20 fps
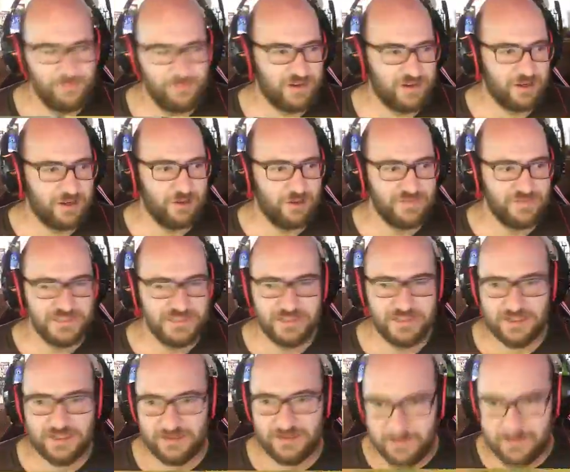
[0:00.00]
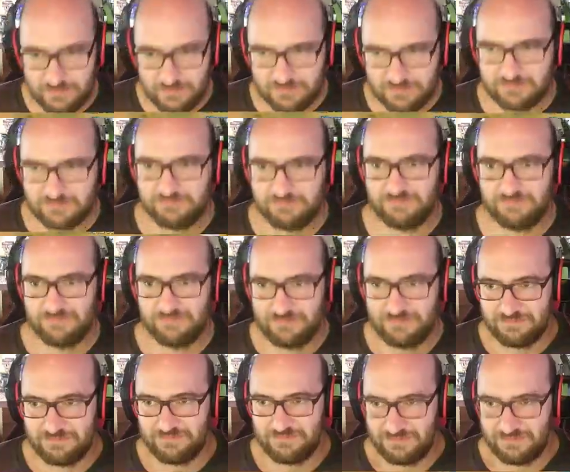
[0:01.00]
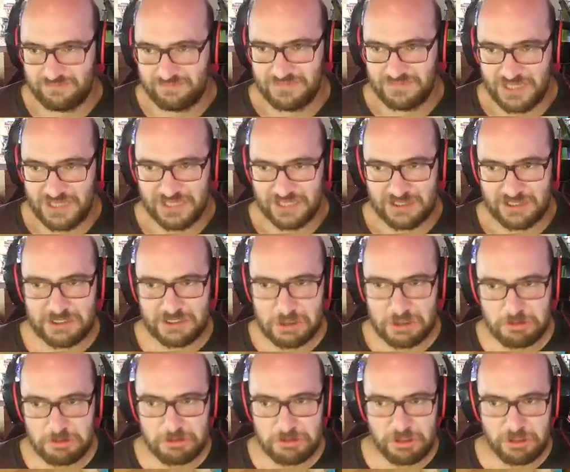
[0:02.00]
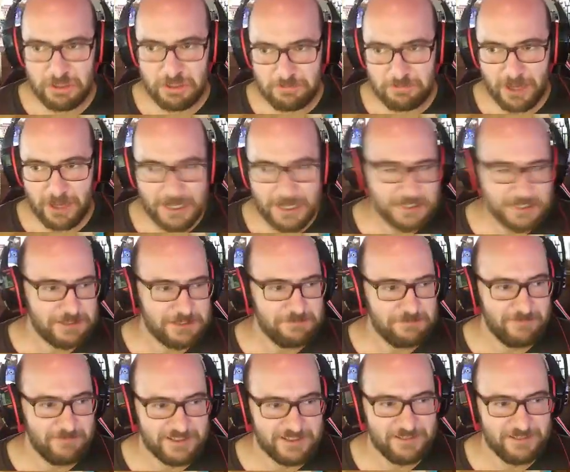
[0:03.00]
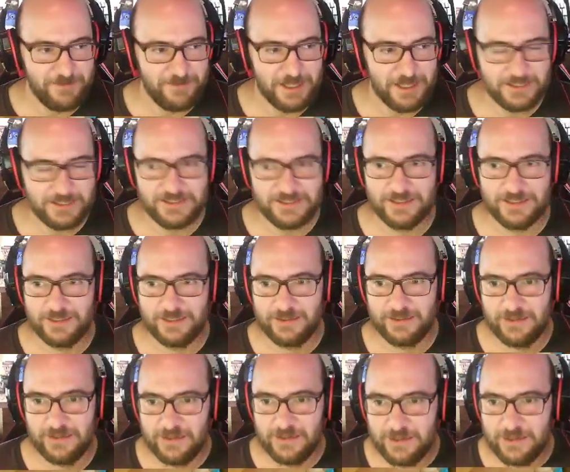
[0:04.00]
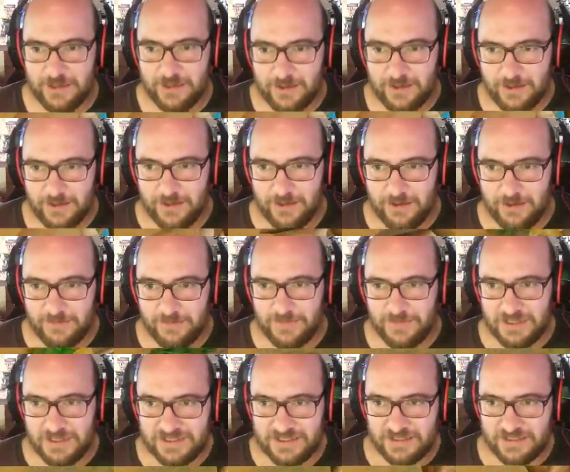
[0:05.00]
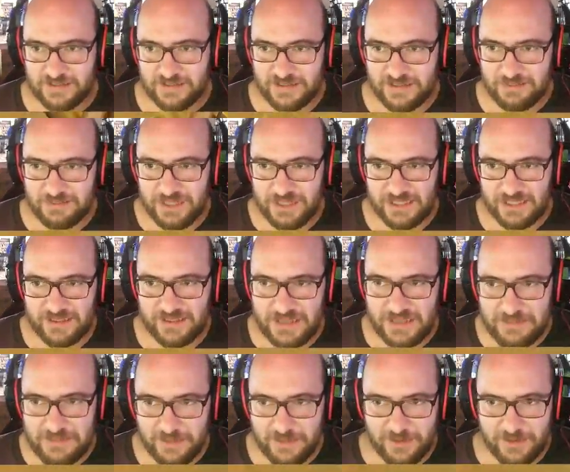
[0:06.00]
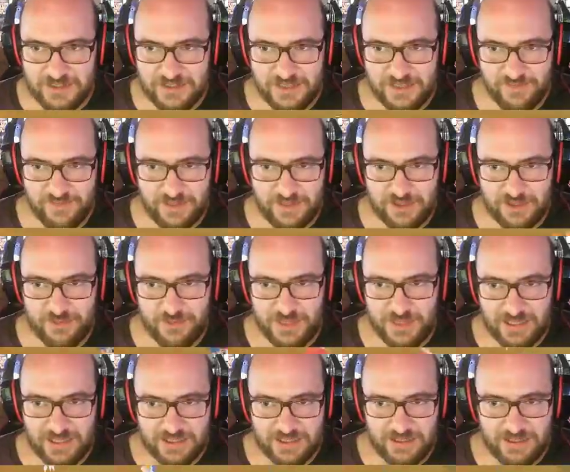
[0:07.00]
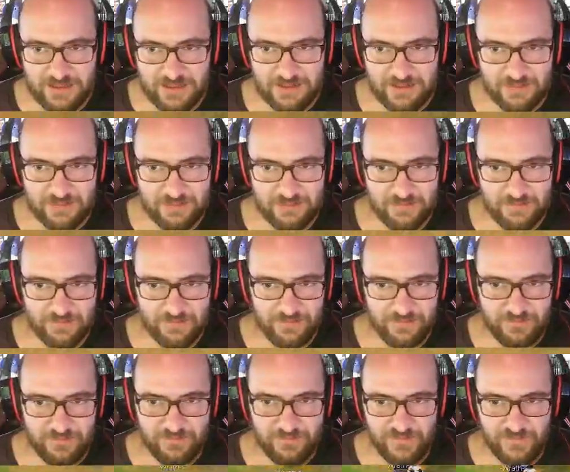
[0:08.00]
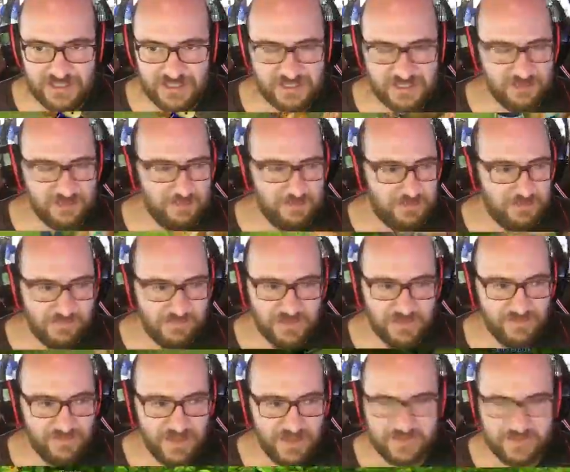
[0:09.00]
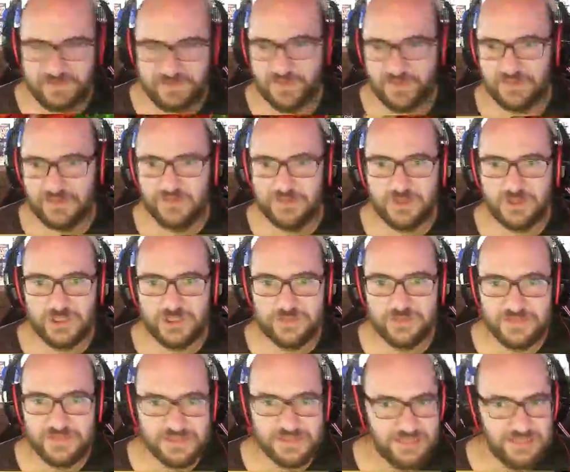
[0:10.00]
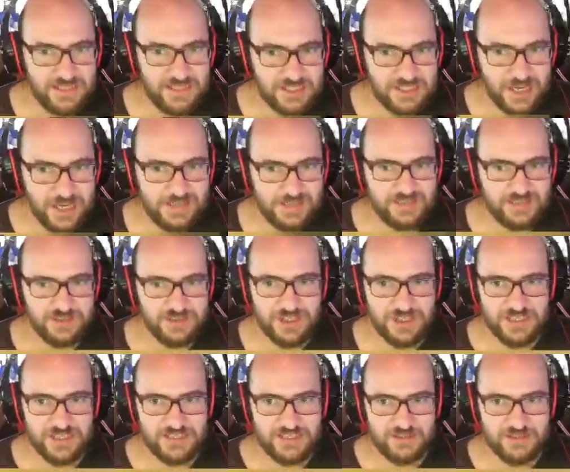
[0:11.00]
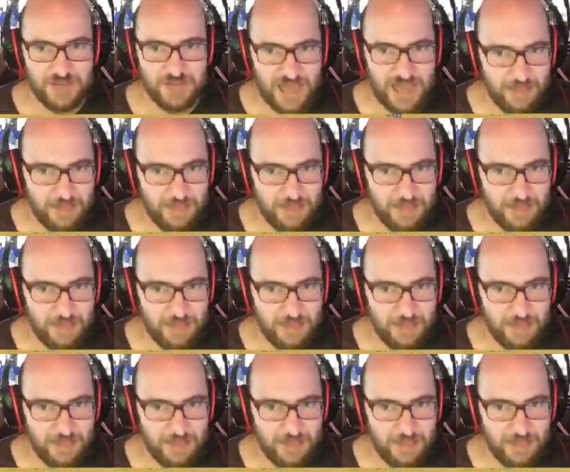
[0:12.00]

und verkaufe sie dann halt zu dem Preis, was sie wert sind. Weil es, es gibt halt immer noch sehr viele Spieler, die wissen die Werte von den Muscheln, wissen sie nicht einzuschätzen